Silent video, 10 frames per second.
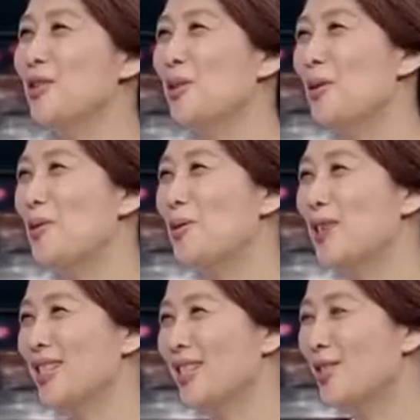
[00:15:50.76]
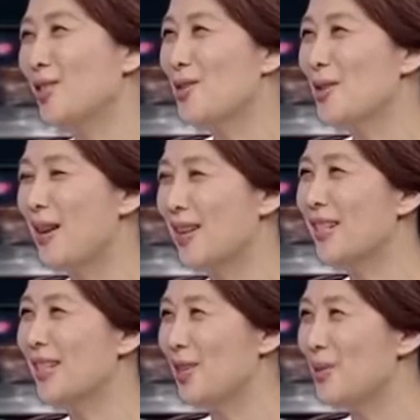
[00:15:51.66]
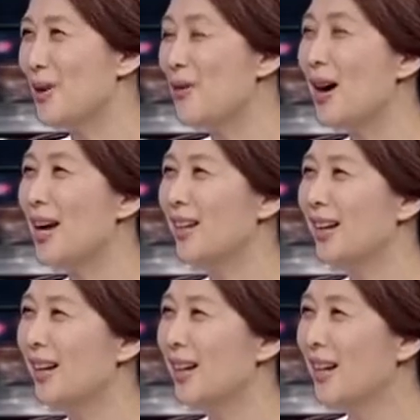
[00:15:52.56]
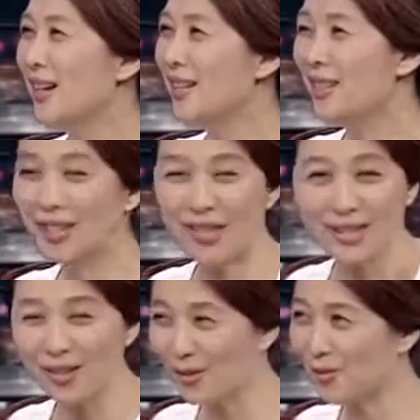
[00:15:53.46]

有后果，你这是也把它极端化。但是它比中国